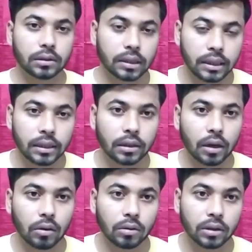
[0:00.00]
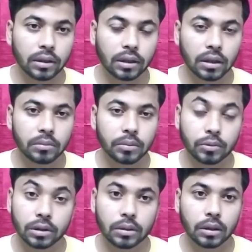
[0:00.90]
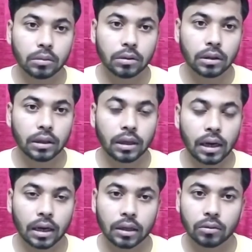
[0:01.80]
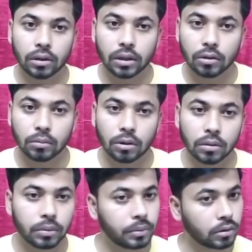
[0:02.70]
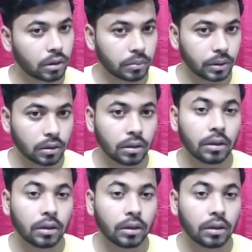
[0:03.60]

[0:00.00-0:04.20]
স্ক্রিনে দেওয়া হলো এর থেকে আমরা বুঝতে পারবো এর আকারগুলি এরকম হয় বিভিন্ন টাইপের